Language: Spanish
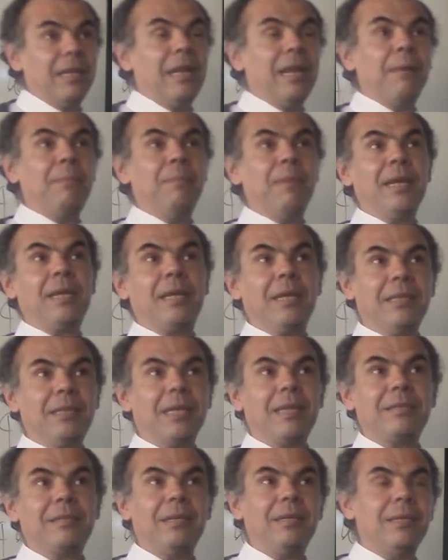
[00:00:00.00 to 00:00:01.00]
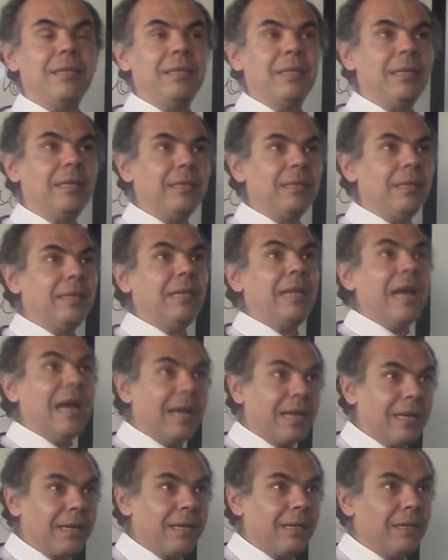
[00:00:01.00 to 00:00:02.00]
las mezquitas de
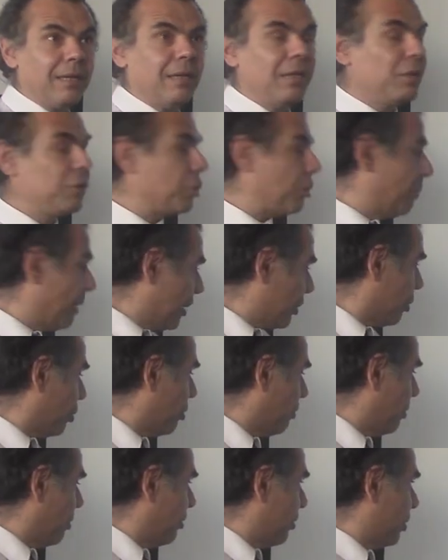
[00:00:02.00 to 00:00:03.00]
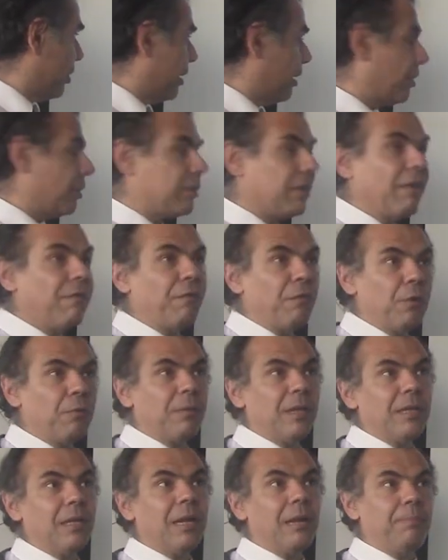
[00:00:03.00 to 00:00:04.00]
Irak tomaron como modelo esta
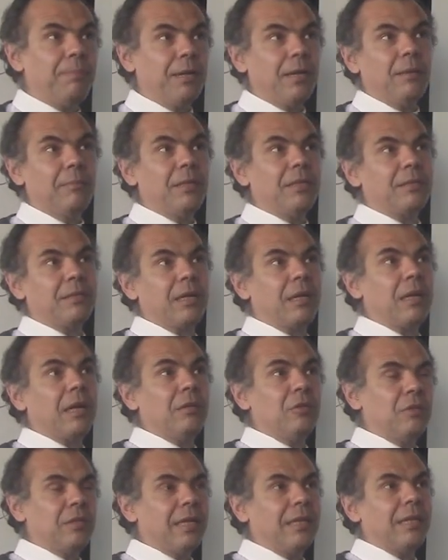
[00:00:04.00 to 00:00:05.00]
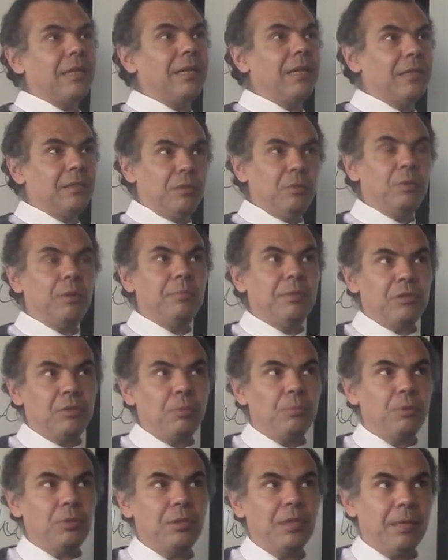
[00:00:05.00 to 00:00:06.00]
forma de las pirámides escalonadas de la antigua
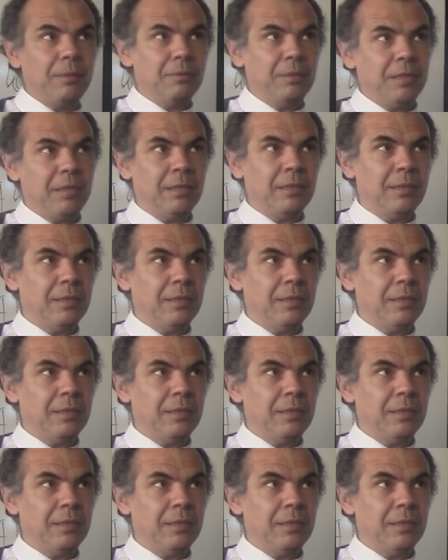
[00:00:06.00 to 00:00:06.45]
Mesopotamia.